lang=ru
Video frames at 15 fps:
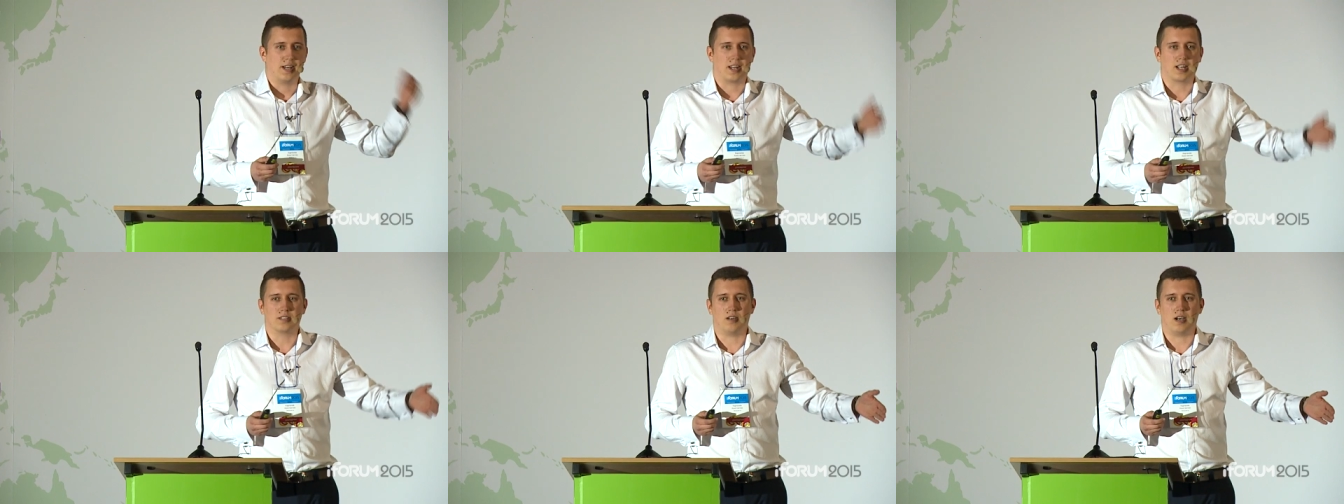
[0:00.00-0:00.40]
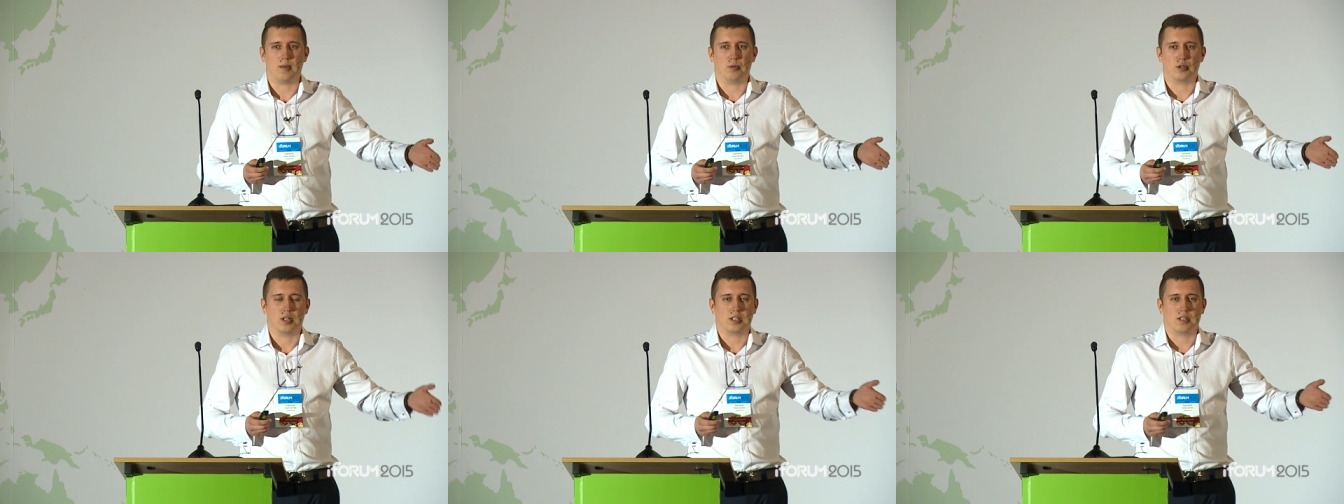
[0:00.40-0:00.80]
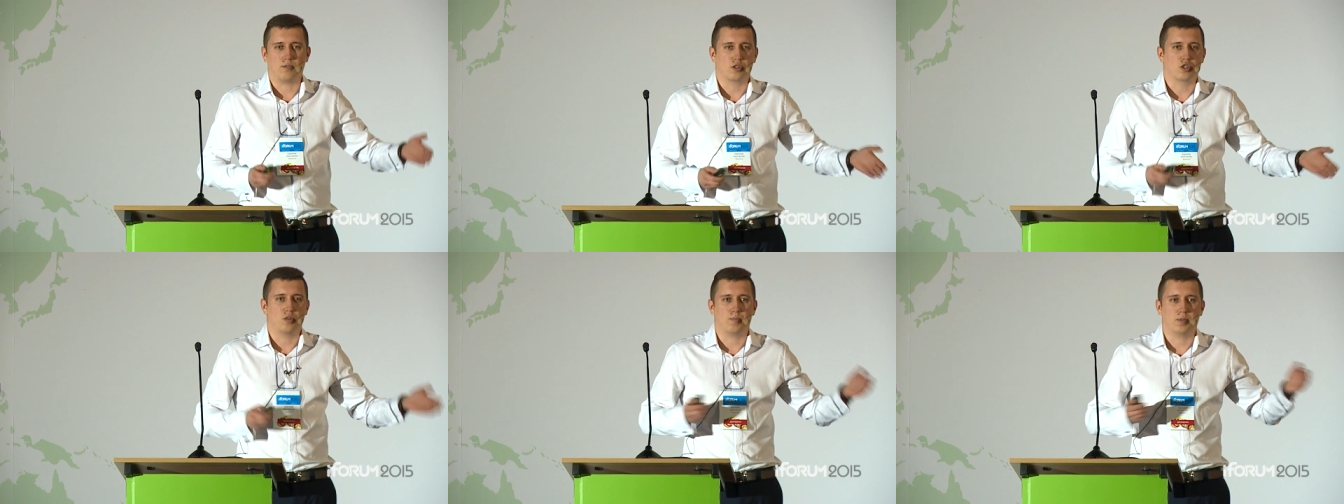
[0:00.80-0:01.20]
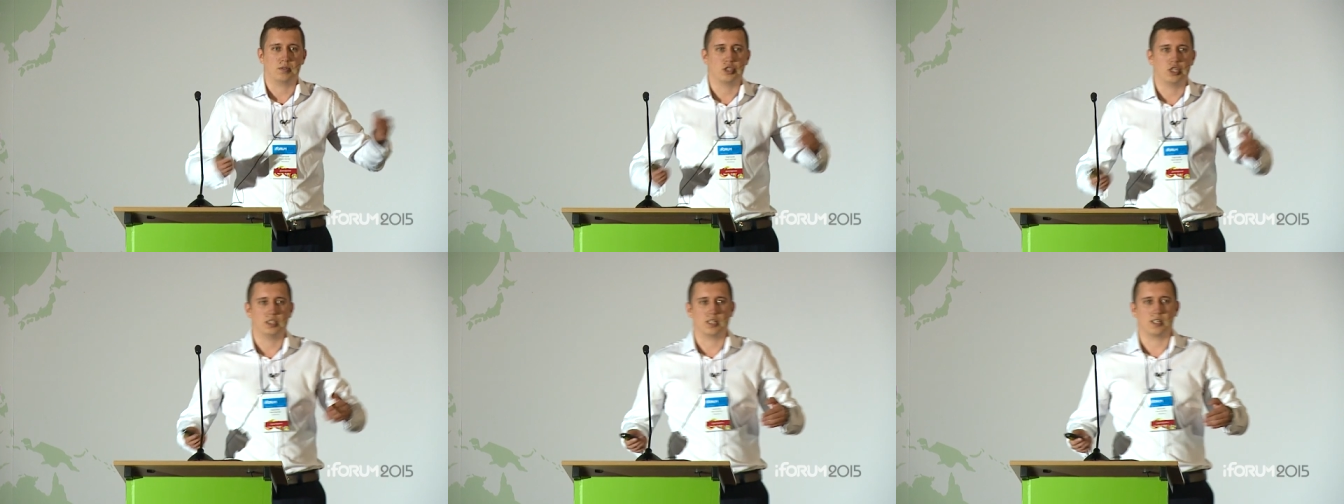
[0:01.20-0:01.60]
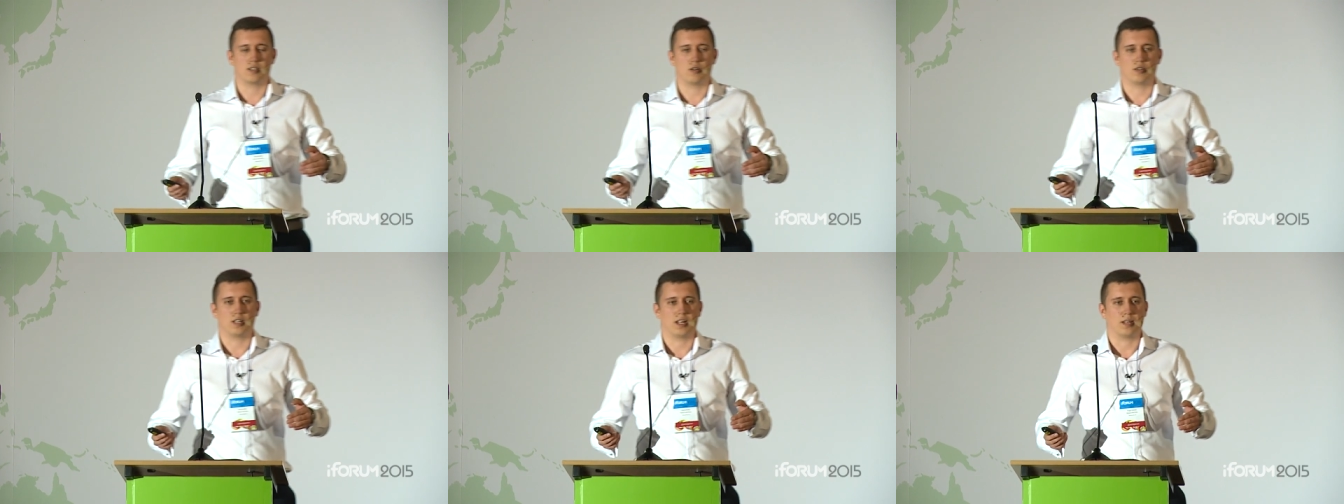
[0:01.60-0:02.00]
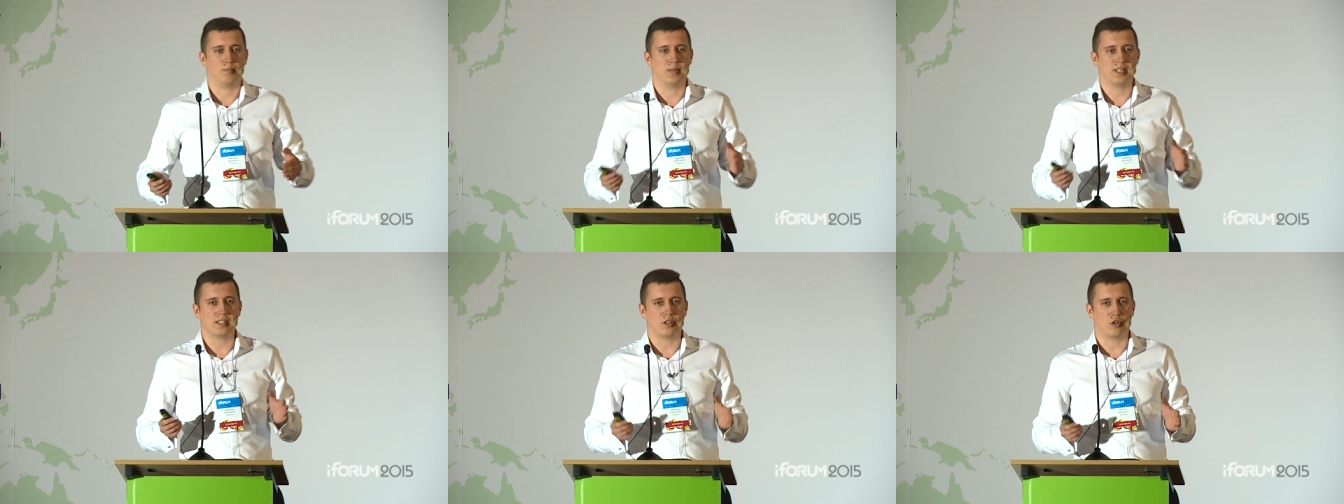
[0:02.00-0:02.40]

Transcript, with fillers: рекламу для того, чтобы получить результат. Мы